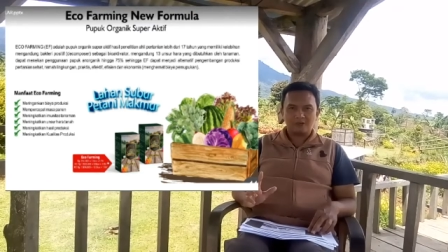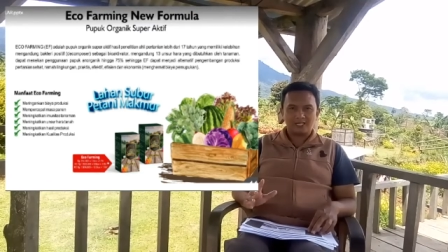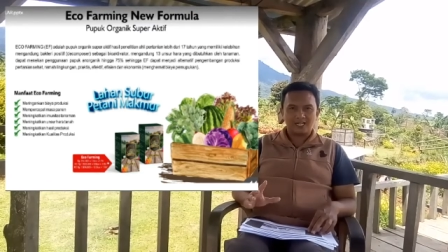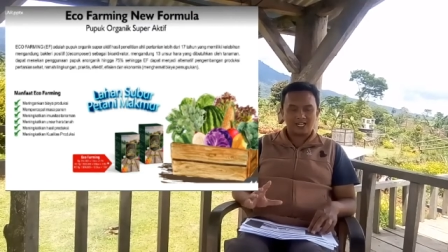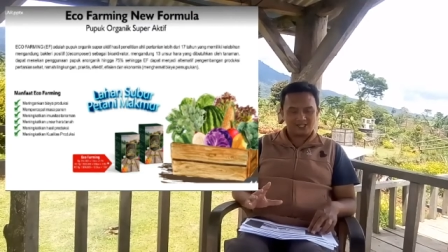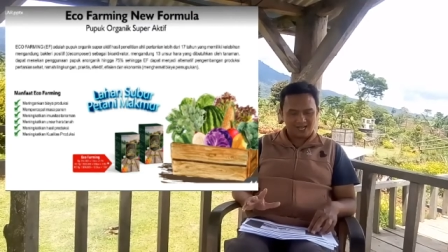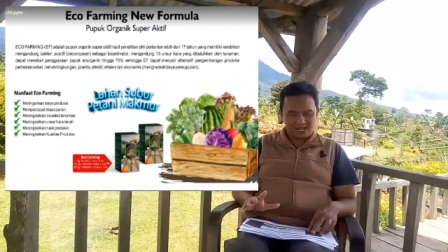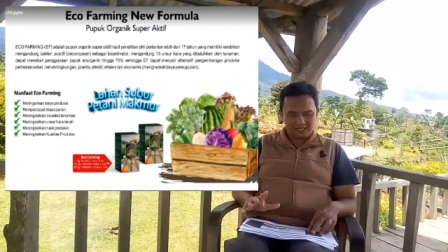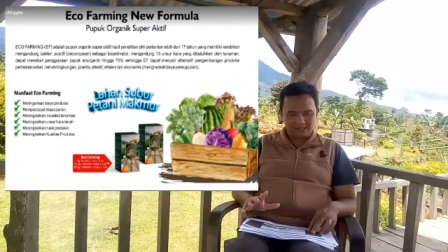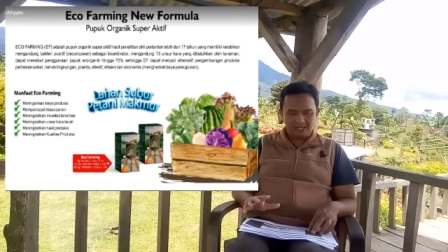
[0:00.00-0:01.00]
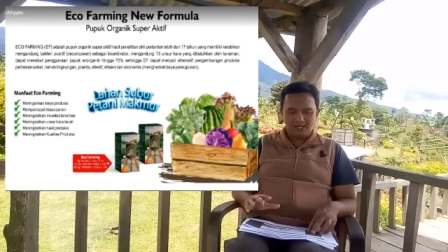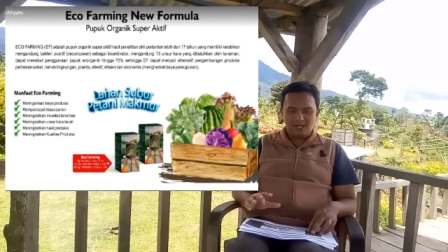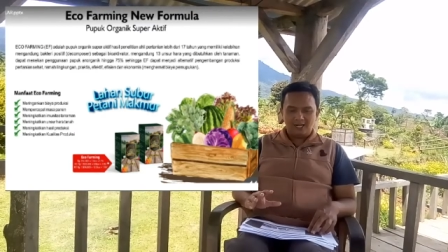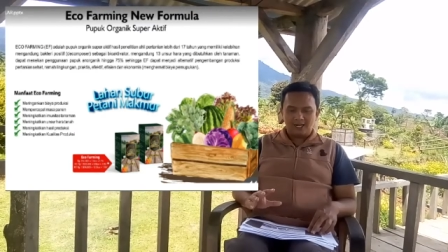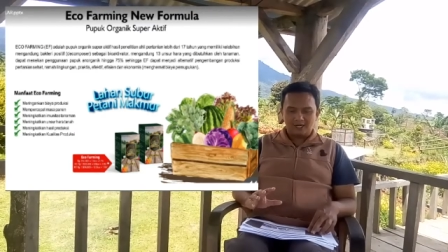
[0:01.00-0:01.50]
pertanian sehat,
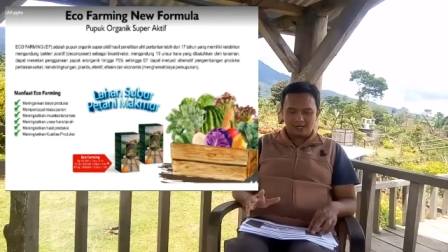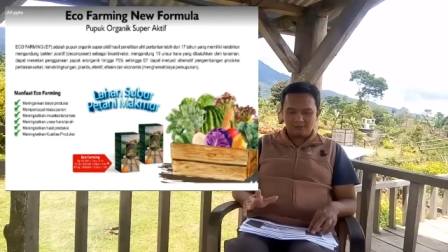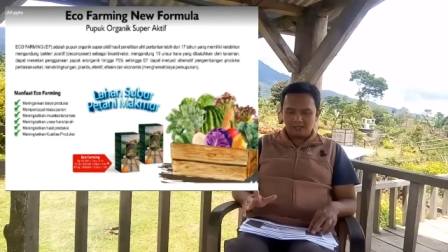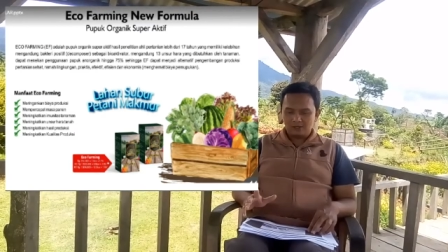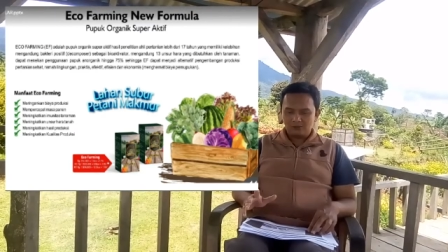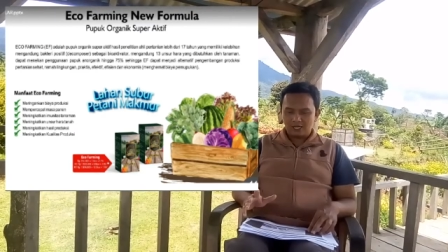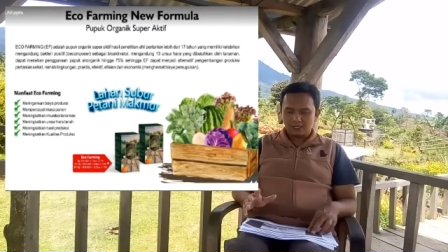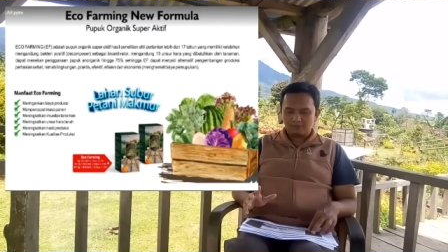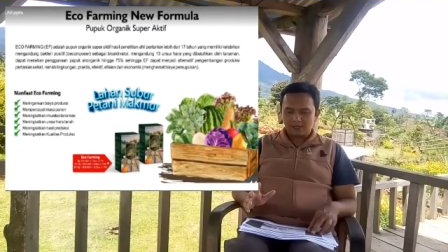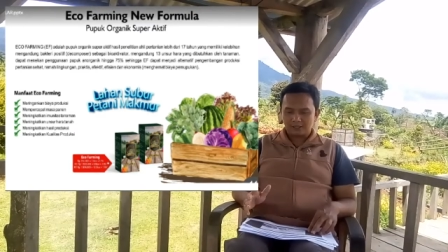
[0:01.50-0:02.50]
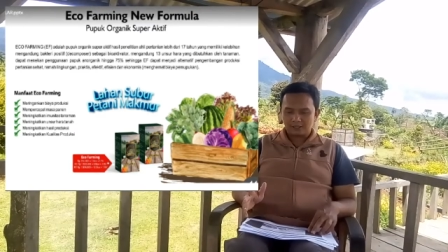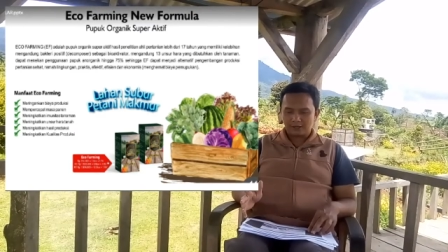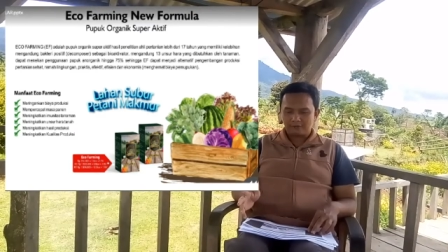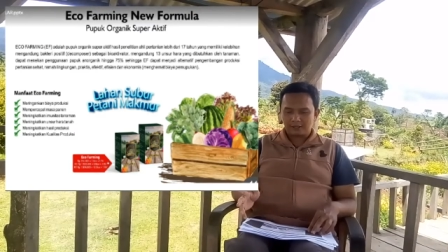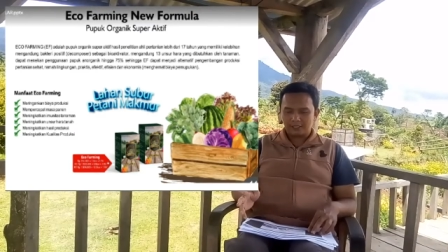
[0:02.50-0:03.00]
ramah lingkungan, praktis
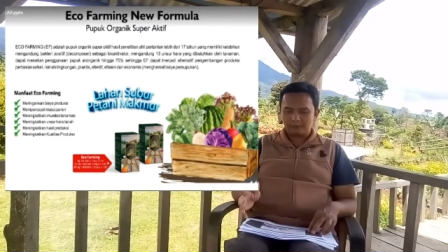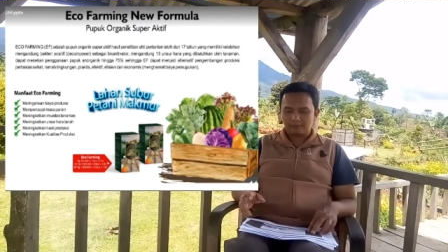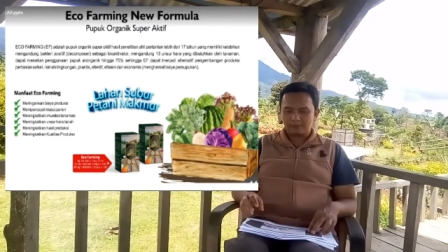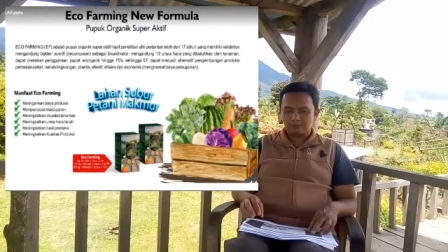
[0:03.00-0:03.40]
efektif,